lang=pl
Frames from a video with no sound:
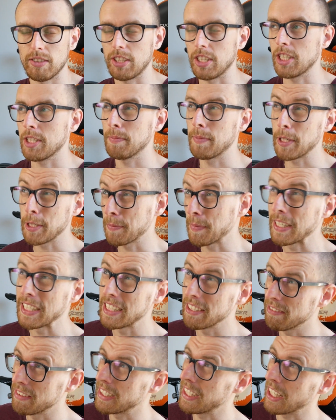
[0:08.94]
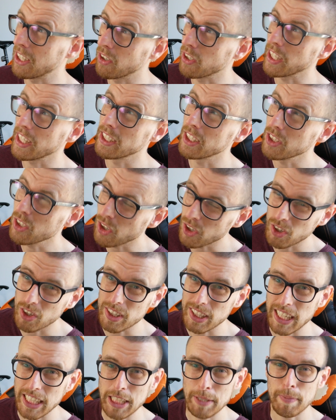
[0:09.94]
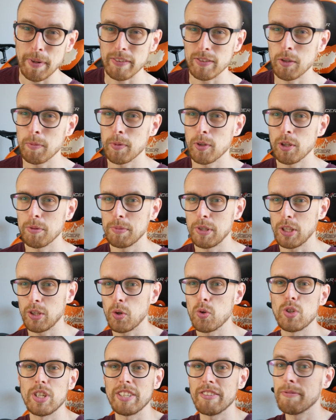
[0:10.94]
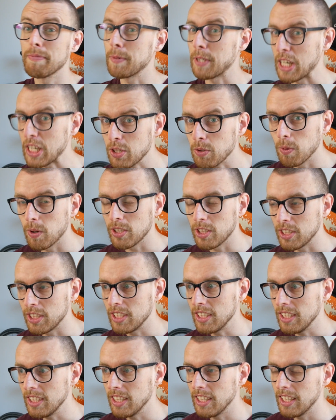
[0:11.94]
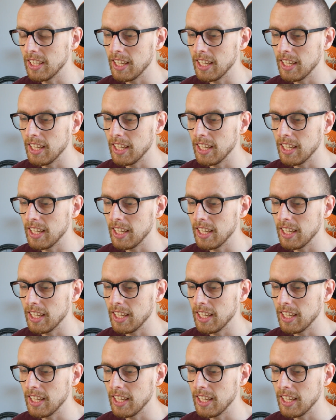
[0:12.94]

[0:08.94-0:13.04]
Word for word: chociaż z perspektywy tego, kiedy to oglądacie, prawdopodobnie to już jest w przeszłości.